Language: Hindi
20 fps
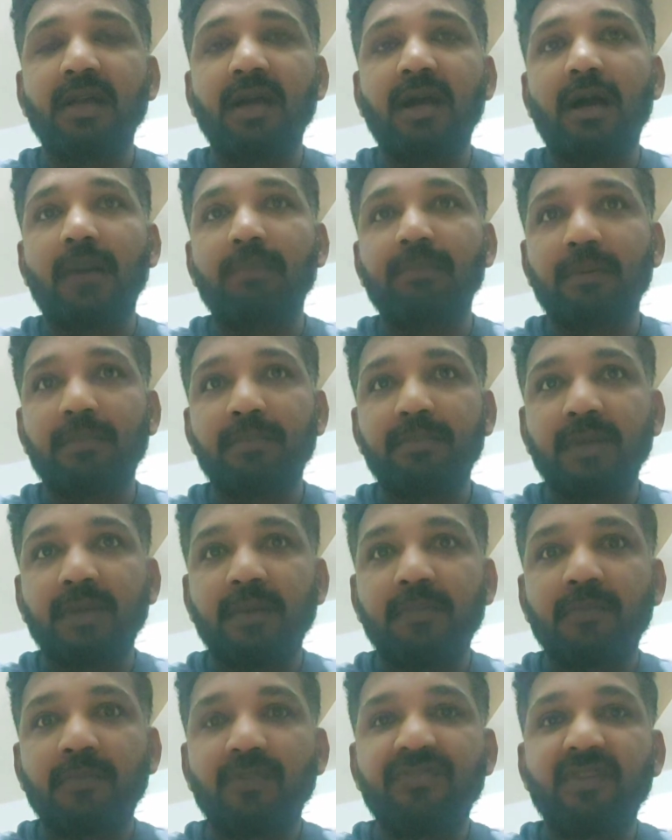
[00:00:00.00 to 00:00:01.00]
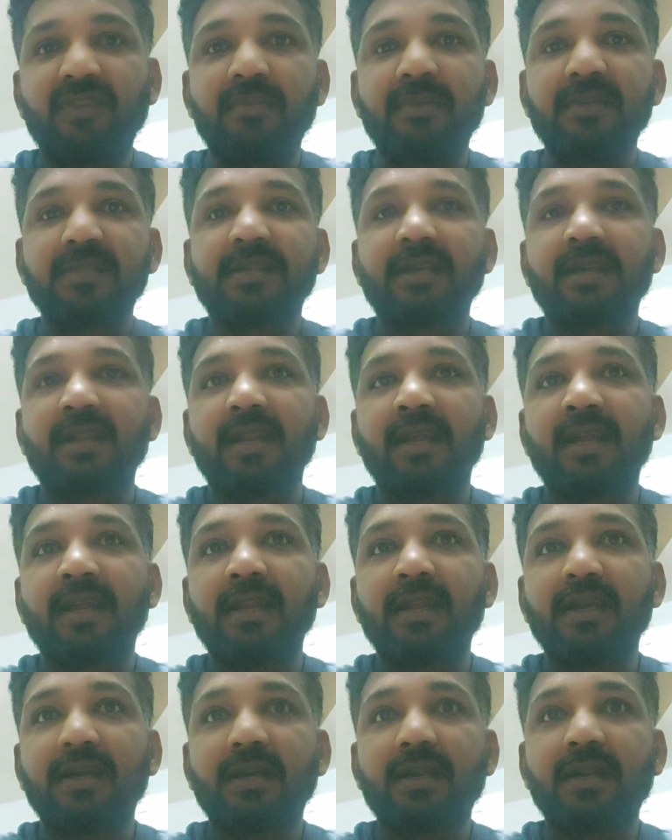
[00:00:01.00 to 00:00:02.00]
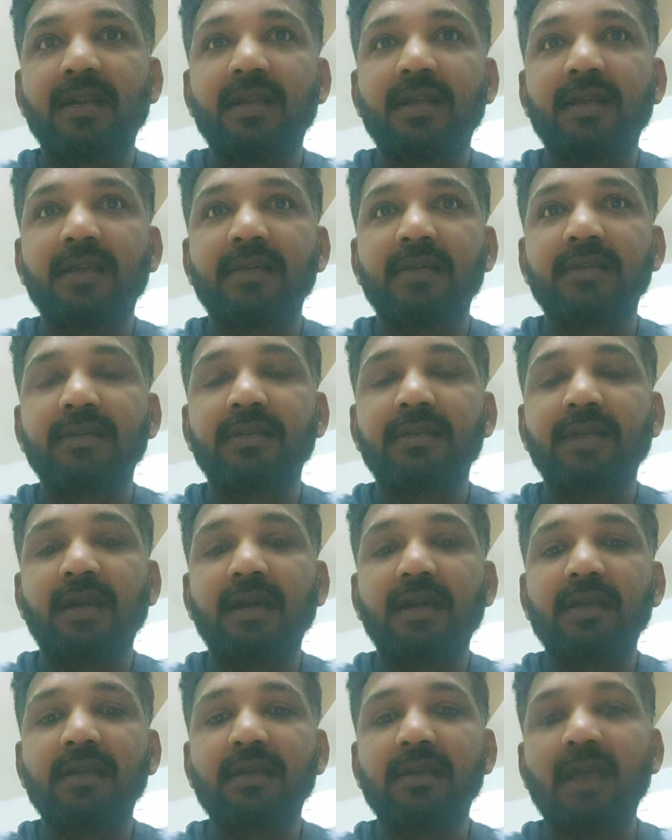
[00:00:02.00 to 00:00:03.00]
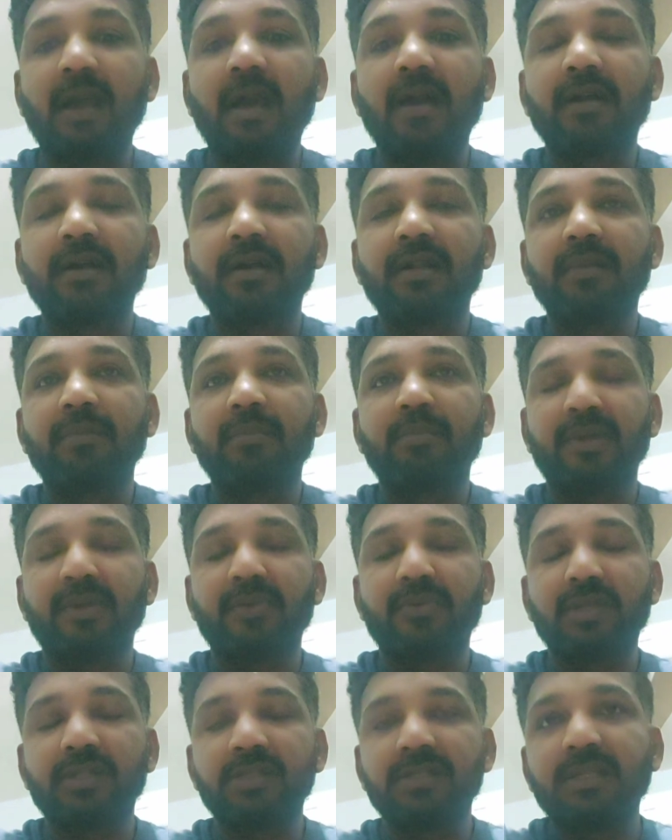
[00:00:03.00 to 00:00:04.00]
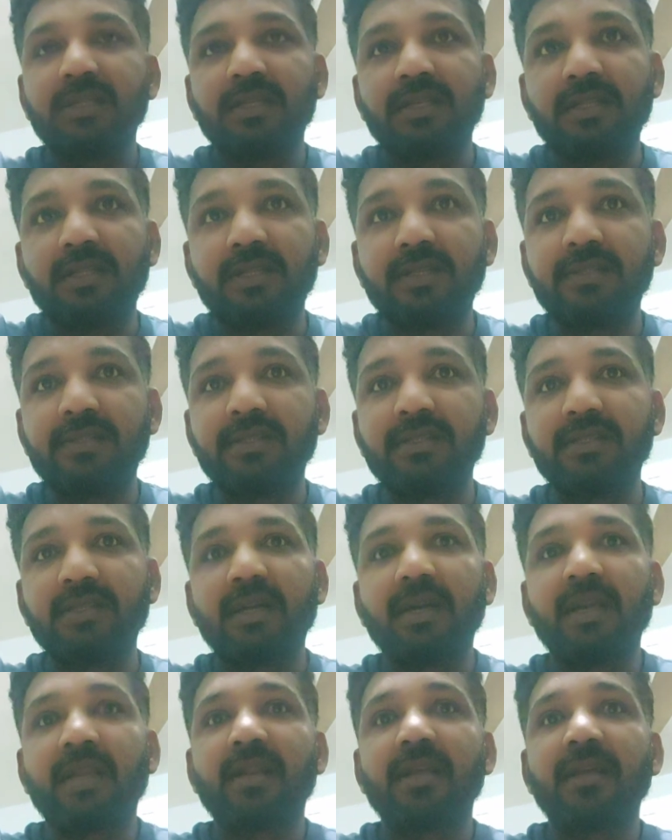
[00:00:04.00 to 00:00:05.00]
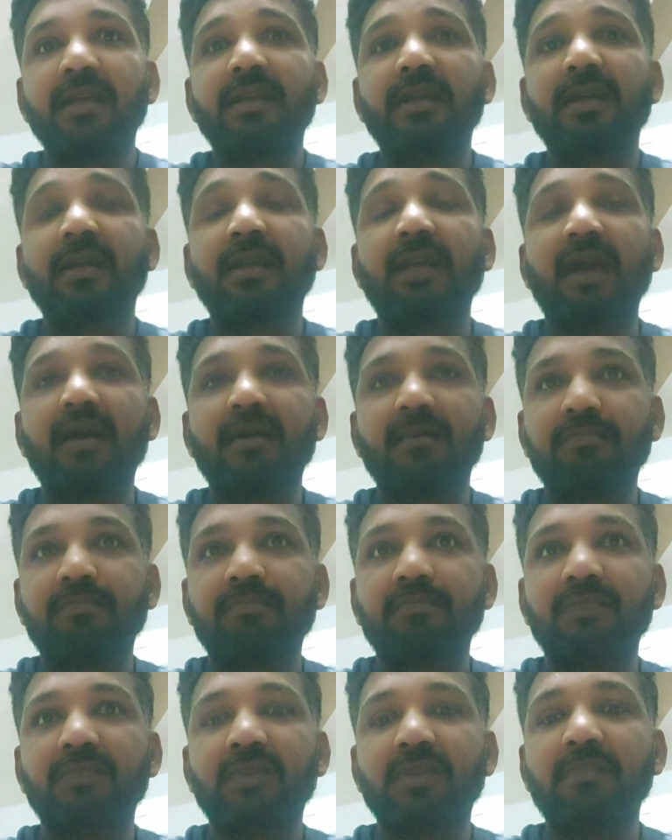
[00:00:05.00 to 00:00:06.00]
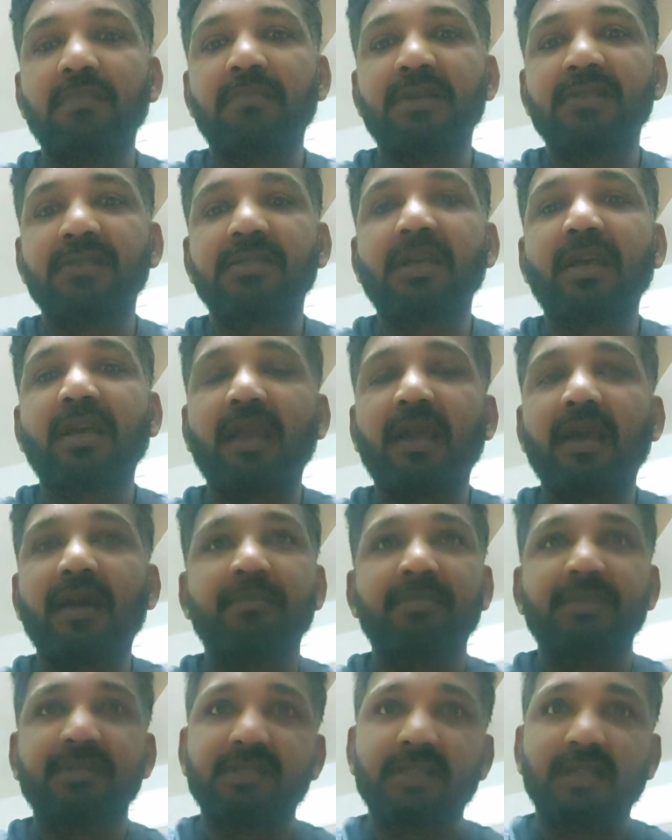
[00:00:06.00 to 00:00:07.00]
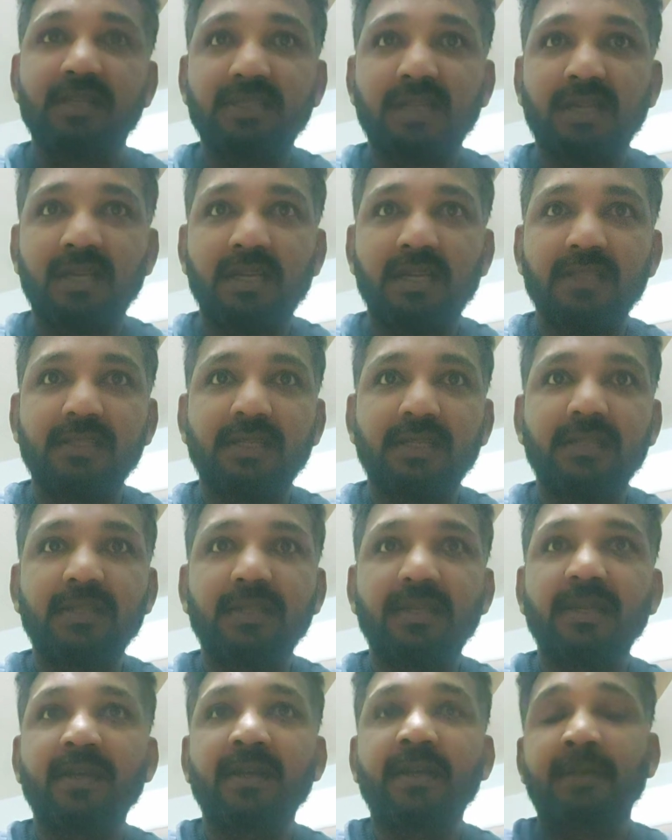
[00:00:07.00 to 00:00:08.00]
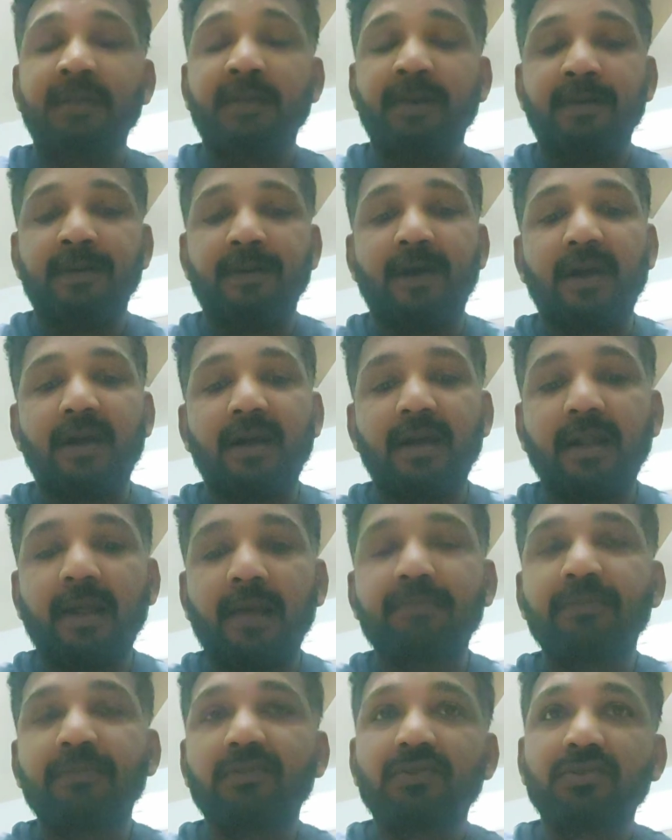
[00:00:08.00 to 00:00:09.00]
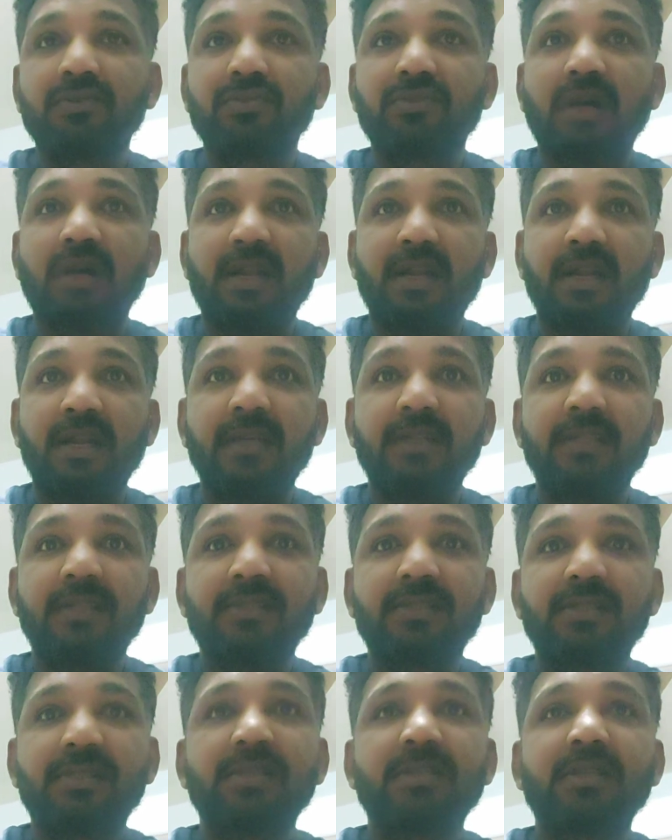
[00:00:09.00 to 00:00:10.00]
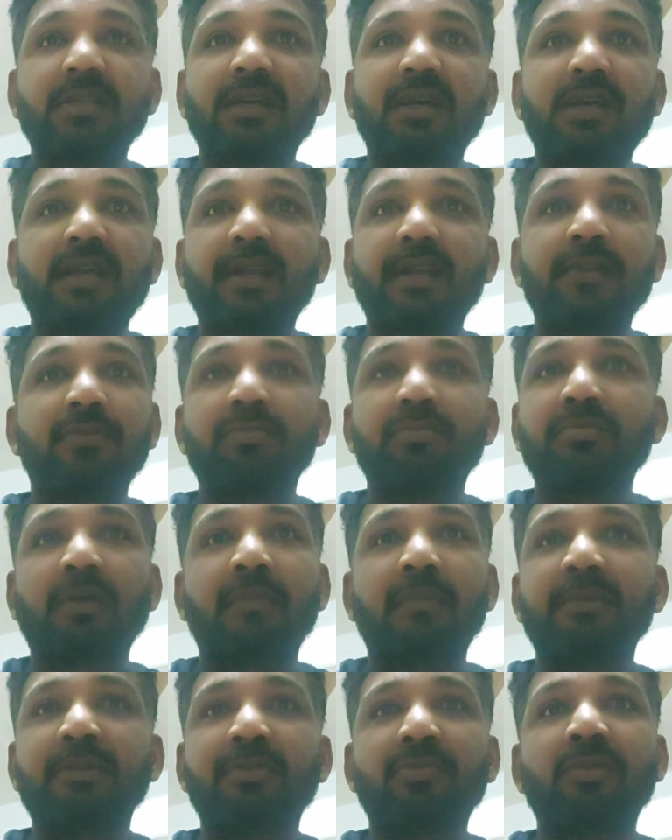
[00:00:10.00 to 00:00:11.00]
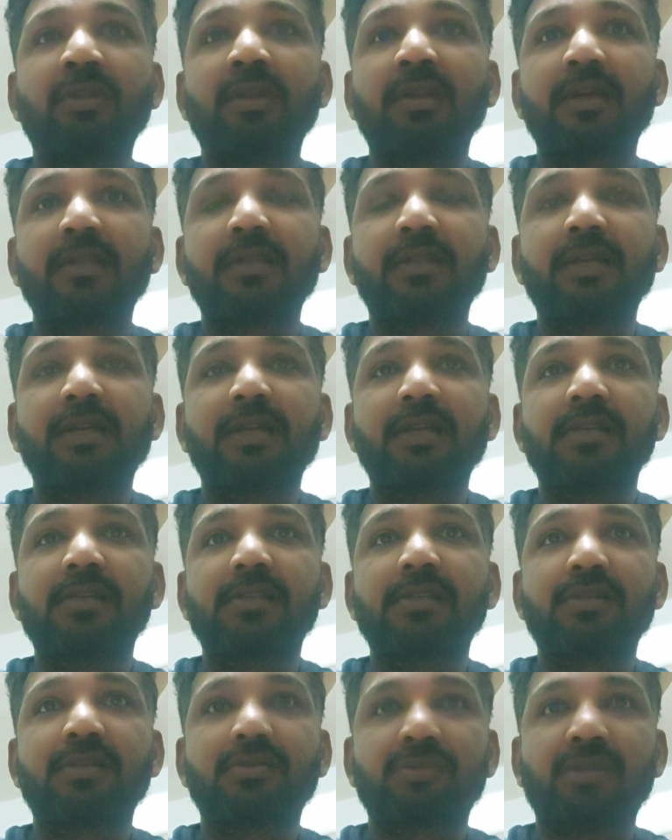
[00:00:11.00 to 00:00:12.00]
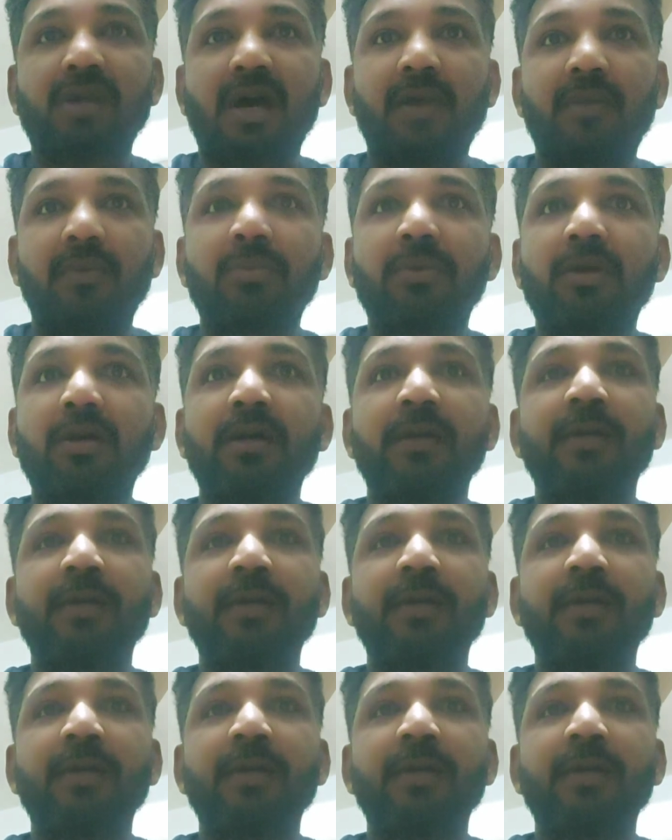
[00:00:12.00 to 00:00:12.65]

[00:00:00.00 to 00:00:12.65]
आप अपने आप को फेमस करने के लिए कर रहे हैं या क्या कर रहे मनोरंजन की दृष्टि से कर रहे हैं या क्या उनकी मनसा क्या है हम बस यही जानना चाहते हैं अगर आप उनको सुधारने की दृष्टि से कर रहे हैं तो हमें तो नहीं लगता कि इससे सुधार होगा